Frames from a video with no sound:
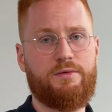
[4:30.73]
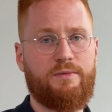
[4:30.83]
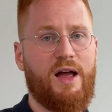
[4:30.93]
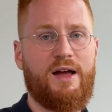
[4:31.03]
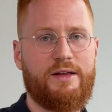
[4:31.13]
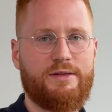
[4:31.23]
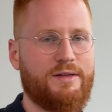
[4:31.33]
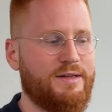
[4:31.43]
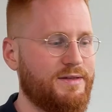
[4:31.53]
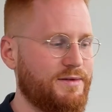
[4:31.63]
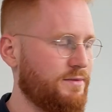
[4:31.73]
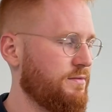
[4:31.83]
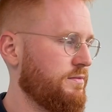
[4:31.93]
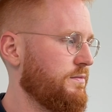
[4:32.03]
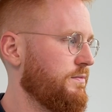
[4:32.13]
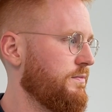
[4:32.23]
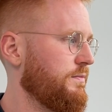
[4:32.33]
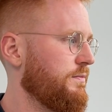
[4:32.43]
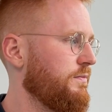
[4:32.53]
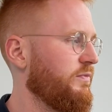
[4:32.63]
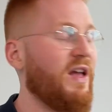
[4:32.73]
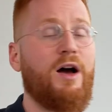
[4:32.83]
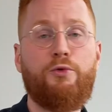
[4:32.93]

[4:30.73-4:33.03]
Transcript: Na, also das wäre